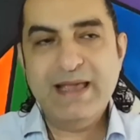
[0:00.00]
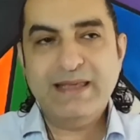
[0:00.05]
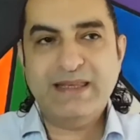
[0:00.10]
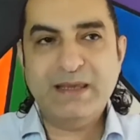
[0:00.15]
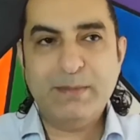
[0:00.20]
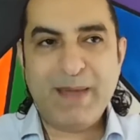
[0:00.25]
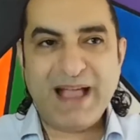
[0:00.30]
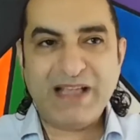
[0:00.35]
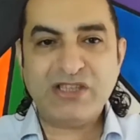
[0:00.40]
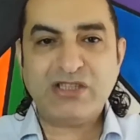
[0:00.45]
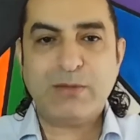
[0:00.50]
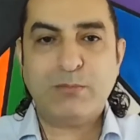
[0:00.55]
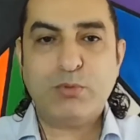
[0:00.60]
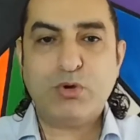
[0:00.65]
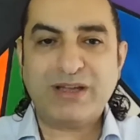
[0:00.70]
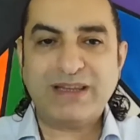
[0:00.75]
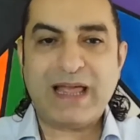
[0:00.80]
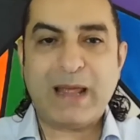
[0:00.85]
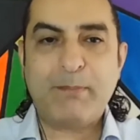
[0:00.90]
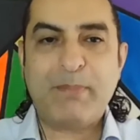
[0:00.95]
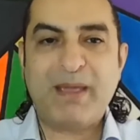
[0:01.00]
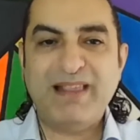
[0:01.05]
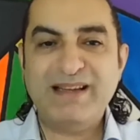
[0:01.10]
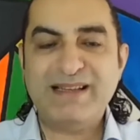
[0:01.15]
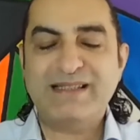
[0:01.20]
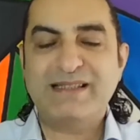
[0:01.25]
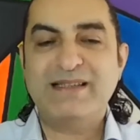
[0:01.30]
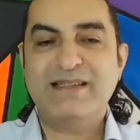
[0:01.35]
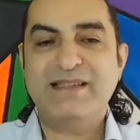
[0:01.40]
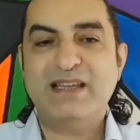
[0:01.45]
Ki bence bu kadar
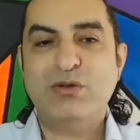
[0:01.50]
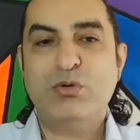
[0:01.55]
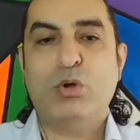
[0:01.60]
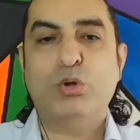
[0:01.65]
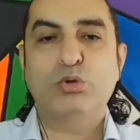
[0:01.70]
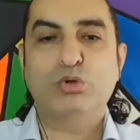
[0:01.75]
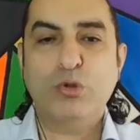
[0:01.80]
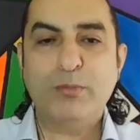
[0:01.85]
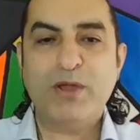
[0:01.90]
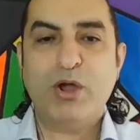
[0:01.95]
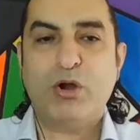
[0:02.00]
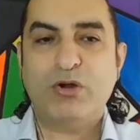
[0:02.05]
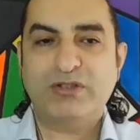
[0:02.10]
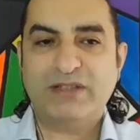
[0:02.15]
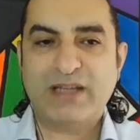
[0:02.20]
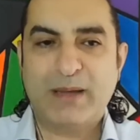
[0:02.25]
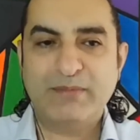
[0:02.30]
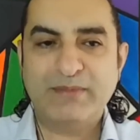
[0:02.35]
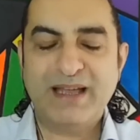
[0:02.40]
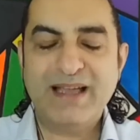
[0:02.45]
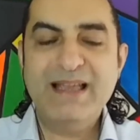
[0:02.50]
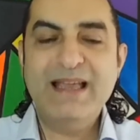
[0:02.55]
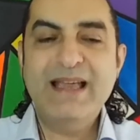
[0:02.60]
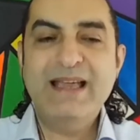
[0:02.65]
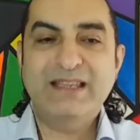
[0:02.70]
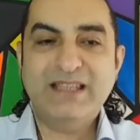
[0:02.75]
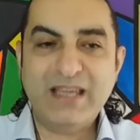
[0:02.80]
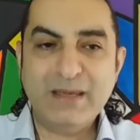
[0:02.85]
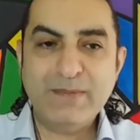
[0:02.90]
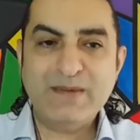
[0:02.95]
belirsizliğin olduğu bir ortamda
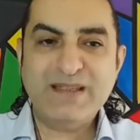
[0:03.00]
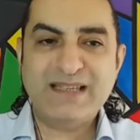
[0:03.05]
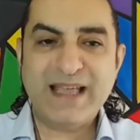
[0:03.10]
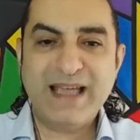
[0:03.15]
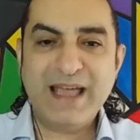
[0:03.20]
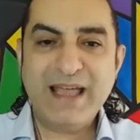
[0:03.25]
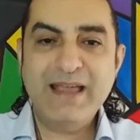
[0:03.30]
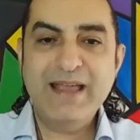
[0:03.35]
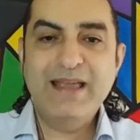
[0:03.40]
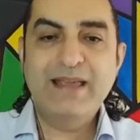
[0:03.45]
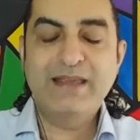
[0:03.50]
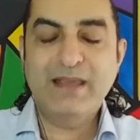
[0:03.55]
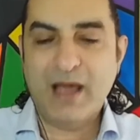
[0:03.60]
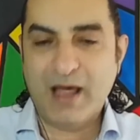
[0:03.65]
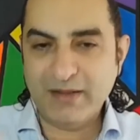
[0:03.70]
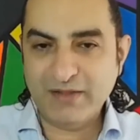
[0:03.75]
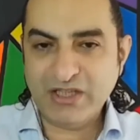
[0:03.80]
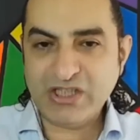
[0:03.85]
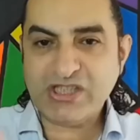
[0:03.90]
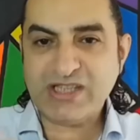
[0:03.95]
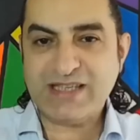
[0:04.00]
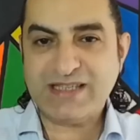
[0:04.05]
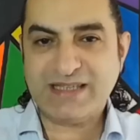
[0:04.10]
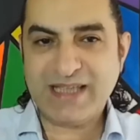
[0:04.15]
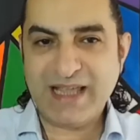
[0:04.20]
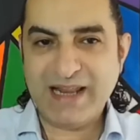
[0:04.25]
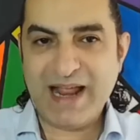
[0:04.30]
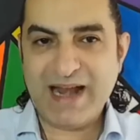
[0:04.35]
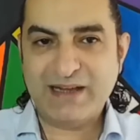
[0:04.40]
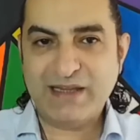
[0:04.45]
kimse yanlış
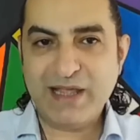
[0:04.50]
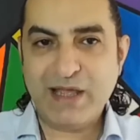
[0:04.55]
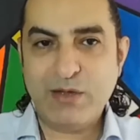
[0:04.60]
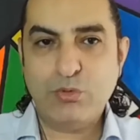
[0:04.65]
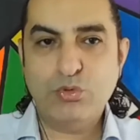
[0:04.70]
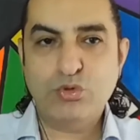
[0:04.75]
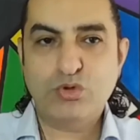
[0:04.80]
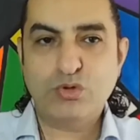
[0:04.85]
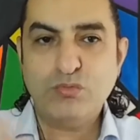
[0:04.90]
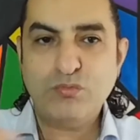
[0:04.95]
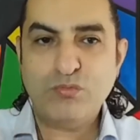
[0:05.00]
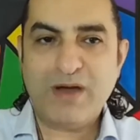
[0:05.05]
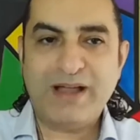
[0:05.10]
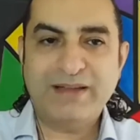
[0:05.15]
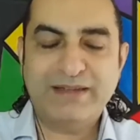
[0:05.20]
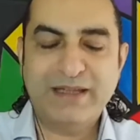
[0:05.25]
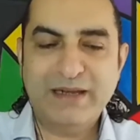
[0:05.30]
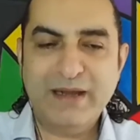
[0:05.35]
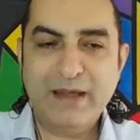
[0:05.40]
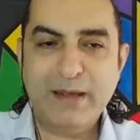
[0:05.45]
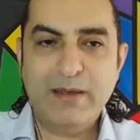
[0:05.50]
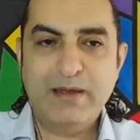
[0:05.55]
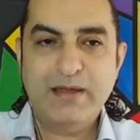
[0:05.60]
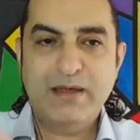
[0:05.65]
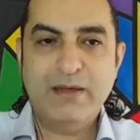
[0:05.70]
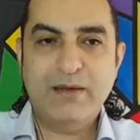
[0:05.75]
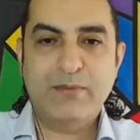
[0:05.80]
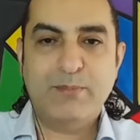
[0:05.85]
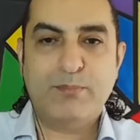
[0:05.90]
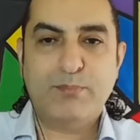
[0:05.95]
hisselerde uzun vadeli
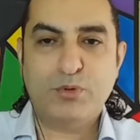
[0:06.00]
e,